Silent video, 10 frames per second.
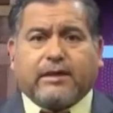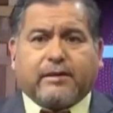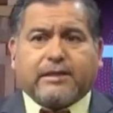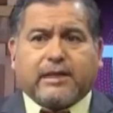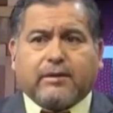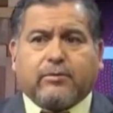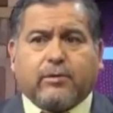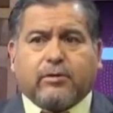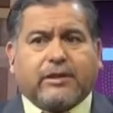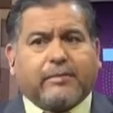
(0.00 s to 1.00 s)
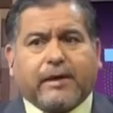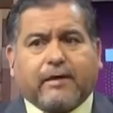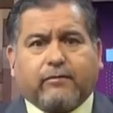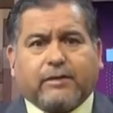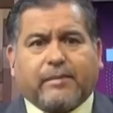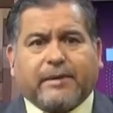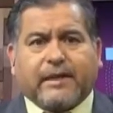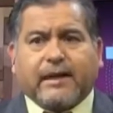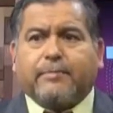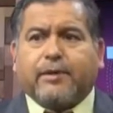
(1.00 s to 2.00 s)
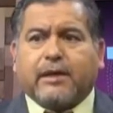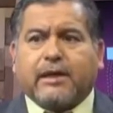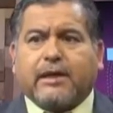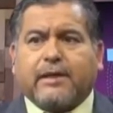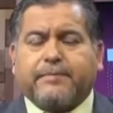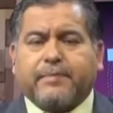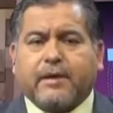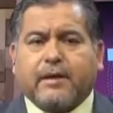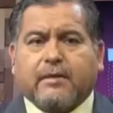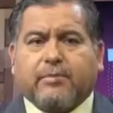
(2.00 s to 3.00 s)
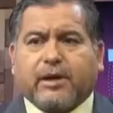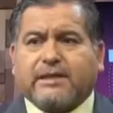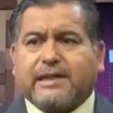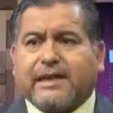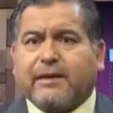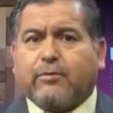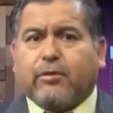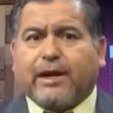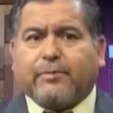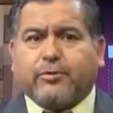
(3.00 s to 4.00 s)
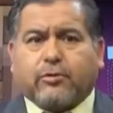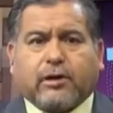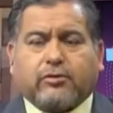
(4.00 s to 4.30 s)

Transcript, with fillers: que este va a ser uno de los temas fundamentales porque porque se genera un colapso.